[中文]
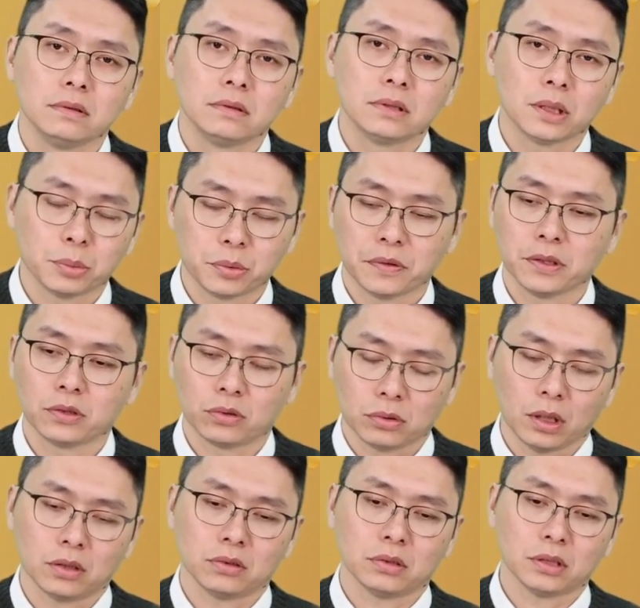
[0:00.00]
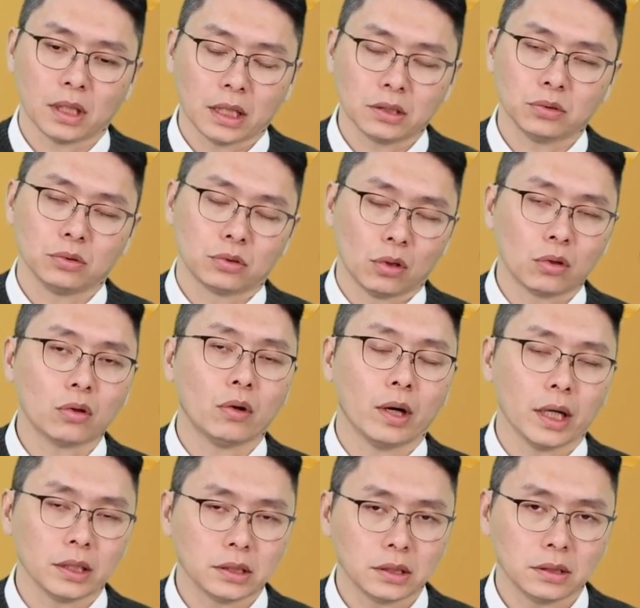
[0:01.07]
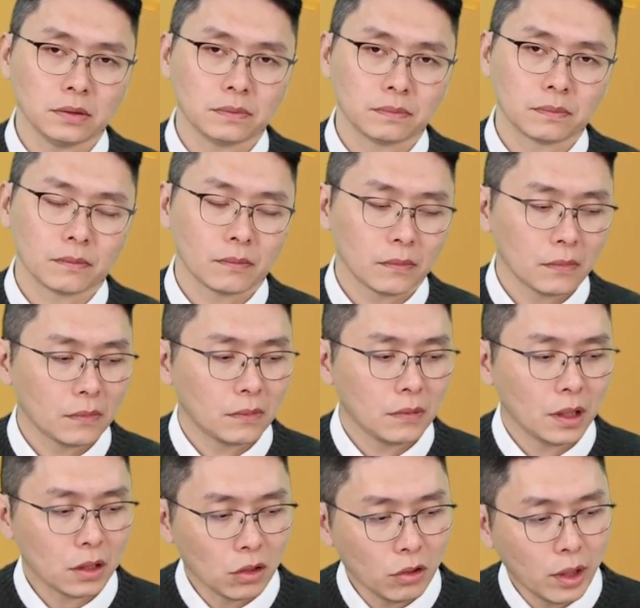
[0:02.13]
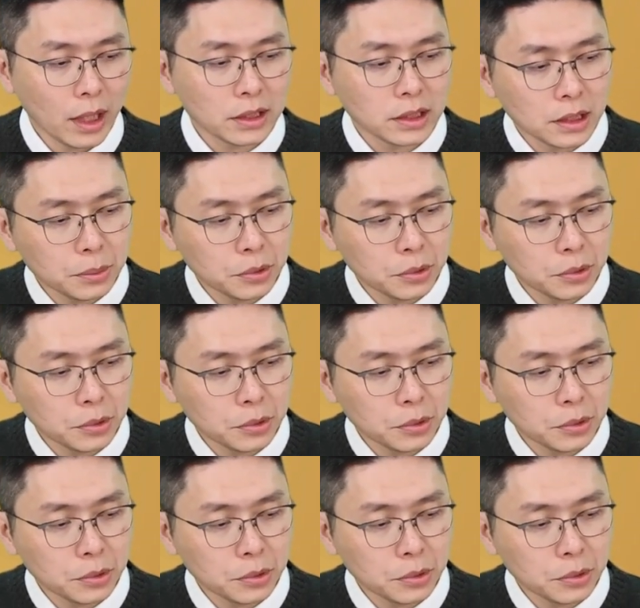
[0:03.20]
这部分主要就是来自于公控 IC，那公控 IC 的